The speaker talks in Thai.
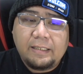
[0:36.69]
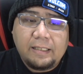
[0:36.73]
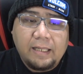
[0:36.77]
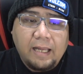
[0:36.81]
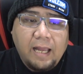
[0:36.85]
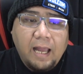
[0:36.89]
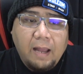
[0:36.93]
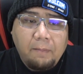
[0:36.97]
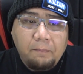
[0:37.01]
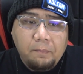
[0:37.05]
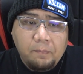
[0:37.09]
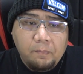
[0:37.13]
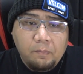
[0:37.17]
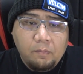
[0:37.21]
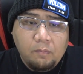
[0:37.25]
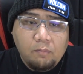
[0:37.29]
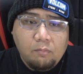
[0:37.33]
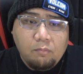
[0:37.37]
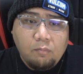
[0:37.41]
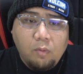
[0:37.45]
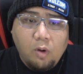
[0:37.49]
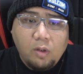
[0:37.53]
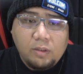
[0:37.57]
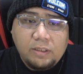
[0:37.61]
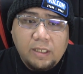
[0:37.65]
นะครับ
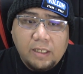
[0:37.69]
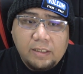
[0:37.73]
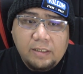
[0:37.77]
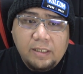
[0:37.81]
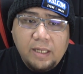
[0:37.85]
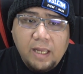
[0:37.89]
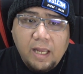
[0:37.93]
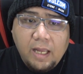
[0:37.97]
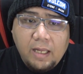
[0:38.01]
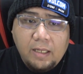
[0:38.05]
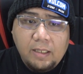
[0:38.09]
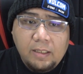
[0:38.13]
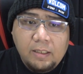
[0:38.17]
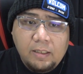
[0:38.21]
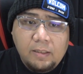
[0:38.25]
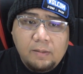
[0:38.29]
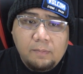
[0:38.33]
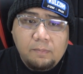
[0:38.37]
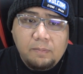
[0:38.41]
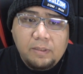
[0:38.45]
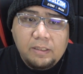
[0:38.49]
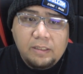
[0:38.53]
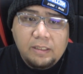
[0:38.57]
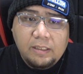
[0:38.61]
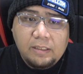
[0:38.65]
เพราะนั้นเนี่ย
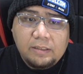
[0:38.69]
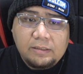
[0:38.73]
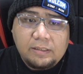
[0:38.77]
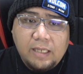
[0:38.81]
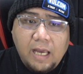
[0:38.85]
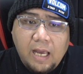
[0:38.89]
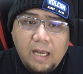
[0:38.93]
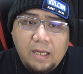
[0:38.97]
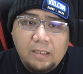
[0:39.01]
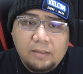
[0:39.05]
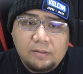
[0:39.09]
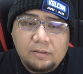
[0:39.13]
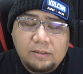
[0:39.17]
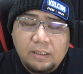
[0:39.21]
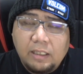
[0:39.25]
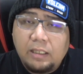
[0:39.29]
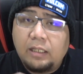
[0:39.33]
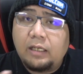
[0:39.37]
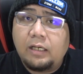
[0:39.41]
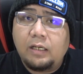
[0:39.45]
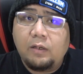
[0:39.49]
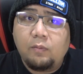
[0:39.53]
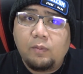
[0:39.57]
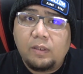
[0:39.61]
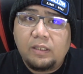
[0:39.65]
พี่ติจะเฉ
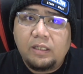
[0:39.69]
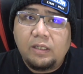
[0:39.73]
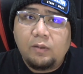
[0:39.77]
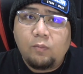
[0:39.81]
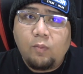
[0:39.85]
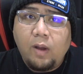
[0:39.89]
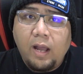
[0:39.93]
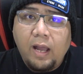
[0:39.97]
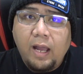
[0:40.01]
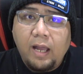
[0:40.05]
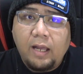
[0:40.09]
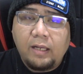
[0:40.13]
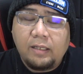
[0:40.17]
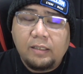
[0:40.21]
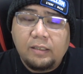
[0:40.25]
ลยวันนี้ว่า